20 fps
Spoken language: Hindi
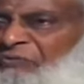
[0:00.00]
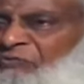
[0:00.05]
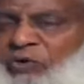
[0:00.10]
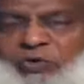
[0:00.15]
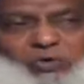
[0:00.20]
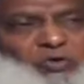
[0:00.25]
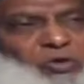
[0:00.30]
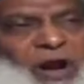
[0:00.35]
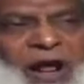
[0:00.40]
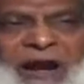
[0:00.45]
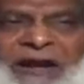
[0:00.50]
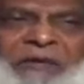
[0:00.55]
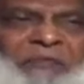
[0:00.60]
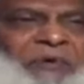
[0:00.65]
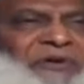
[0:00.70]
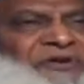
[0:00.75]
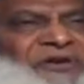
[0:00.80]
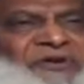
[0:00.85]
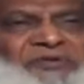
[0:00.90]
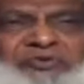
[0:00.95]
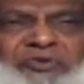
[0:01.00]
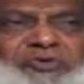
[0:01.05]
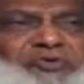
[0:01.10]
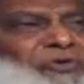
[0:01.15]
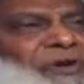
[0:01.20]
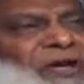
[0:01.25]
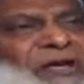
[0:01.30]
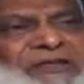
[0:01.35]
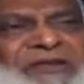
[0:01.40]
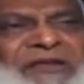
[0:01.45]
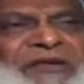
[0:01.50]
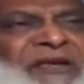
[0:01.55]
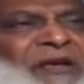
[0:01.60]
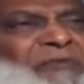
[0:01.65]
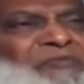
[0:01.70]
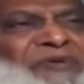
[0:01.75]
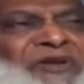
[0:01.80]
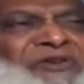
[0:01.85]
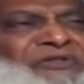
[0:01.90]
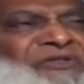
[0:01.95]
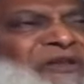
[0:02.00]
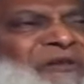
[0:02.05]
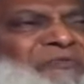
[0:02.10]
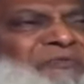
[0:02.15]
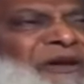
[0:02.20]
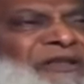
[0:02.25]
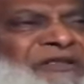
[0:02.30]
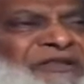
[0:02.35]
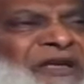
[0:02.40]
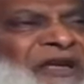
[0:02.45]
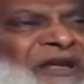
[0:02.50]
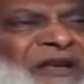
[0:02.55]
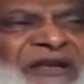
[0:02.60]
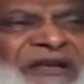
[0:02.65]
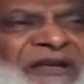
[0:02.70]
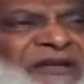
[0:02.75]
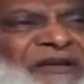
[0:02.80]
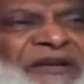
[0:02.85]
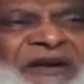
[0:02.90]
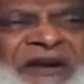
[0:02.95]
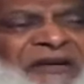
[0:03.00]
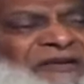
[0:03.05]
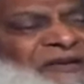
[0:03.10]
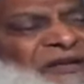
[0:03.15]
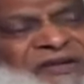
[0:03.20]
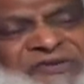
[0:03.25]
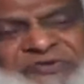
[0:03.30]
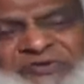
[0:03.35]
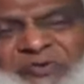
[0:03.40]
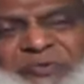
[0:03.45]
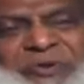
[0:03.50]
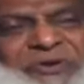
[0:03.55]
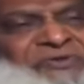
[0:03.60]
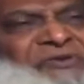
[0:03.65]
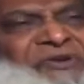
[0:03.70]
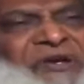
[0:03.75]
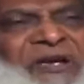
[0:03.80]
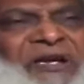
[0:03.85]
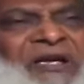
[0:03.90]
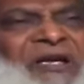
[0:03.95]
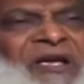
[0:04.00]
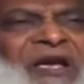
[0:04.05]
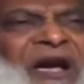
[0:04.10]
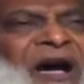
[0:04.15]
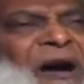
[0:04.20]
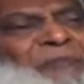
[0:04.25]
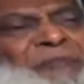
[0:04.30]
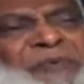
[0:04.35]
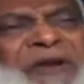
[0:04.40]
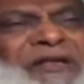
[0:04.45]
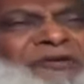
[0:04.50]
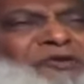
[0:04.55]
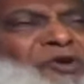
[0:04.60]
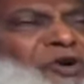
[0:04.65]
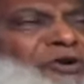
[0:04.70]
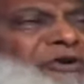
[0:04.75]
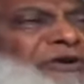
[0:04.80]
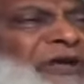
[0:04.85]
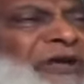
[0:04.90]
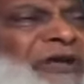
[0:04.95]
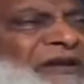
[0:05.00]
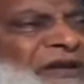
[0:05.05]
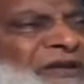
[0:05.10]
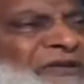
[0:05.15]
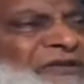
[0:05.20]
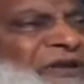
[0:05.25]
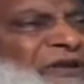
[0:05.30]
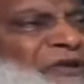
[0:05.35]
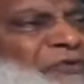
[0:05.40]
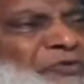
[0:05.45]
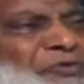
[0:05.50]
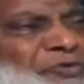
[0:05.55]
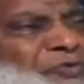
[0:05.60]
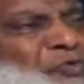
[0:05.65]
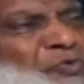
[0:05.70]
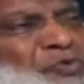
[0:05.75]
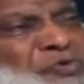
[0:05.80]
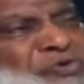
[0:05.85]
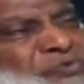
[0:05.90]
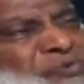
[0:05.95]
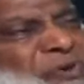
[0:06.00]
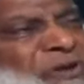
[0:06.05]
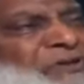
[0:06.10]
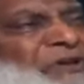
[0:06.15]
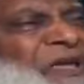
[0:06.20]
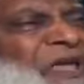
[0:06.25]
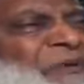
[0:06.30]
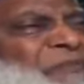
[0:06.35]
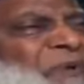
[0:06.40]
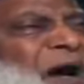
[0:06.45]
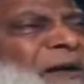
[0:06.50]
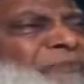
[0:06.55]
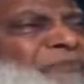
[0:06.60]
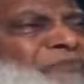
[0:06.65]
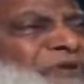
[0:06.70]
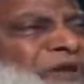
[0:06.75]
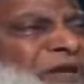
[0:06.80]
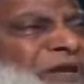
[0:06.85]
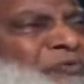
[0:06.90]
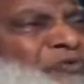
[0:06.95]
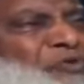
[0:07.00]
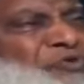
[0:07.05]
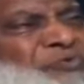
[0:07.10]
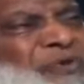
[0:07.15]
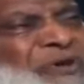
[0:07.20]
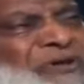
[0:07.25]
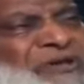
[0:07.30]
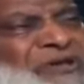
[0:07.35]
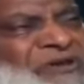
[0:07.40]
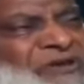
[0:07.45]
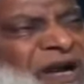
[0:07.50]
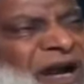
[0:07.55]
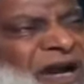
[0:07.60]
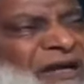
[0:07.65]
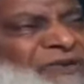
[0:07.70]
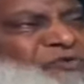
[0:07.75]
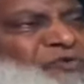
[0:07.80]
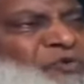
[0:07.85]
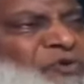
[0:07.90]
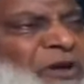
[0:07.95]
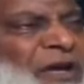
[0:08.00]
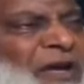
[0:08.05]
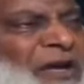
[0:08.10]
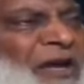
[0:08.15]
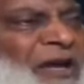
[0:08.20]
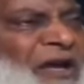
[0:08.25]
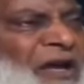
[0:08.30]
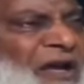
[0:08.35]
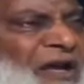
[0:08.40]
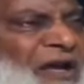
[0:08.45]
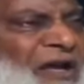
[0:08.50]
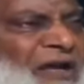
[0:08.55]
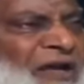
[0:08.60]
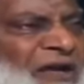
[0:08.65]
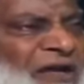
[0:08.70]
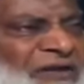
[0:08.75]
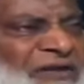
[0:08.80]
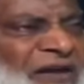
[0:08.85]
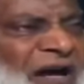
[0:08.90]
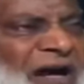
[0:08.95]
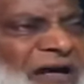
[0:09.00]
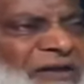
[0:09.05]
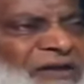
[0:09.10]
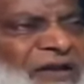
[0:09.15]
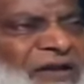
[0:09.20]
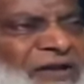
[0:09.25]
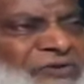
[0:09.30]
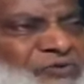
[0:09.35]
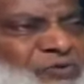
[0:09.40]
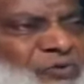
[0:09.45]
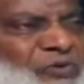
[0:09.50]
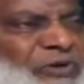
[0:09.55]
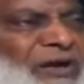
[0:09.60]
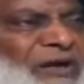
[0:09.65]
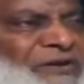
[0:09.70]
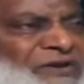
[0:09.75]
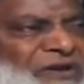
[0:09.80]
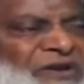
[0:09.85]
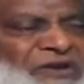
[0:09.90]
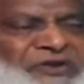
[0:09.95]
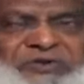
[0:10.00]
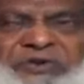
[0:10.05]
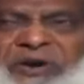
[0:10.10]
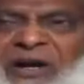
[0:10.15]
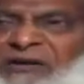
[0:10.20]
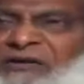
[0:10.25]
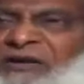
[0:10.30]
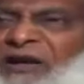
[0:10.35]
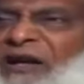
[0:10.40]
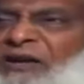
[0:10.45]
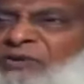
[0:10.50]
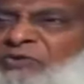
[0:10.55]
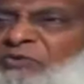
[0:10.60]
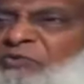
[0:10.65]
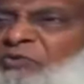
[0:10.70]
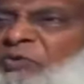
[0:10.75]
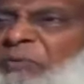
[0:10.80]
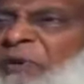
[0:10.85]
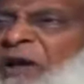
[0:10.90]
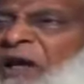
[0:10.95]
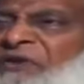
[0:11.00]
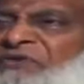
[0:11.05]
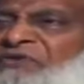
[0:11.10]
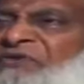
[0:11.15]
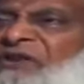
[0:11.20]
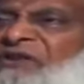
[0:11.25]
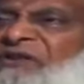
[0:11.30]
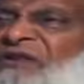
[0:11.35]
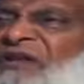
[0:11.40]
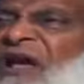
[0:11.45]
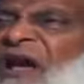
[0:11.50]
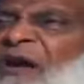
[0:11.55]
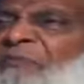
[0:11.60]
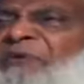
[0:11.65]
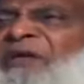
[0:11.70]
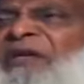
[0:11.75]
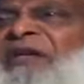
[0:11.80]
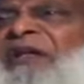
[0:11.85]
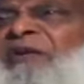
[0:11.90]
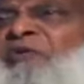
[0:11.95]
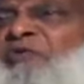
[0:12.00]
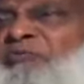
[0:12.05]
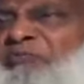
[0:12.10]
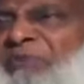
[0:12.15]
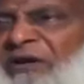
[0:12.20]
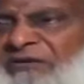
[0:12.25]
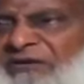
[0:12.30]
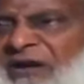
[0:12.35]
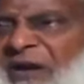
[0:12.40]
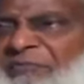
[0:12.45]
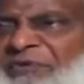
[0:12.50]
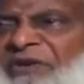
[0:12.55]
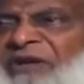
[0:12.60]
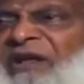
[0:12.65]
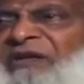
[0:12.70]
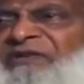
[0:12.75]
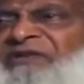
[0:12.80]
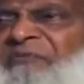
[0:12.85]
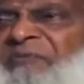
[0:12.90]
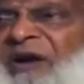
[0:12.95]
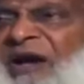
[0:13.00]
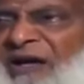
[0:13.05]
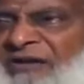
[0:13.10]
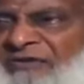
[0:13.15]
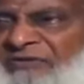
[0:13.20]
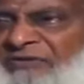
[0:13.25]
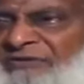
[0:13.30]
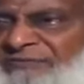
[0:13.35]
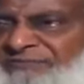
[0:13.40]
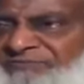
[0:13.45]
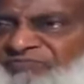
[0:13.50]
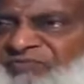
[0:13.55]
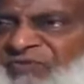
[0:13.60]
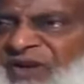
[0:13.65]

वो कुरान मजीद को तो कहते हैं कि हम तस्लीम करते हैं लेकिन ये हदीस तो बस अपने दौर के लिए थी हुजूर उस वक्त के इमाम थे उस वक्त इतात जो है इतात रसूल का जिक्र जो आता है तो वो बहसीत अमीर उम्मत अमीर जमात